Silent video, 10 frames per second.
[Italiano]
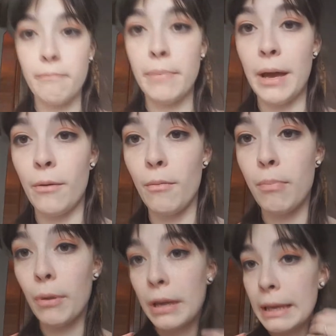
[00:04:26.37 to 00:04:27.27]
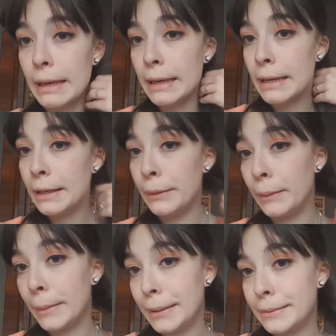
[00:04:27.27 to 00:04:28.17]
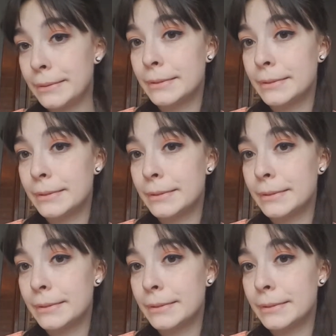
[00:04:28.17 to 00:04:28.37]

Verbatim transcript: Beh, un pochino, ma